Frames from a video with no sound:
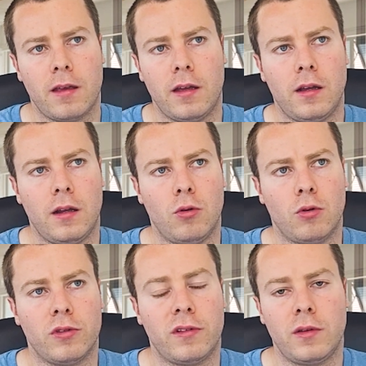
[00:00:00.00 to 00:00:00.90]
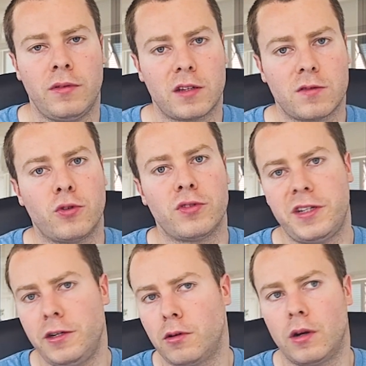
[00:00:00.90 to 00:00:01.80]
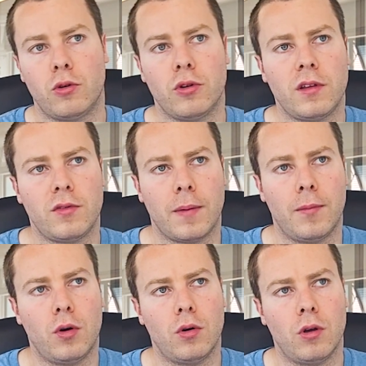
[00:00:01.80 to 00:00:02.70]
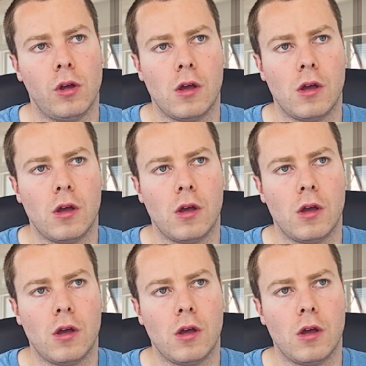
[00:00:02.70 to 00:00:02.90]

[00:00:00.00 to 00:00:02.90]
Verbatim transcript: et le côté next frontier, le côté vraiment euh,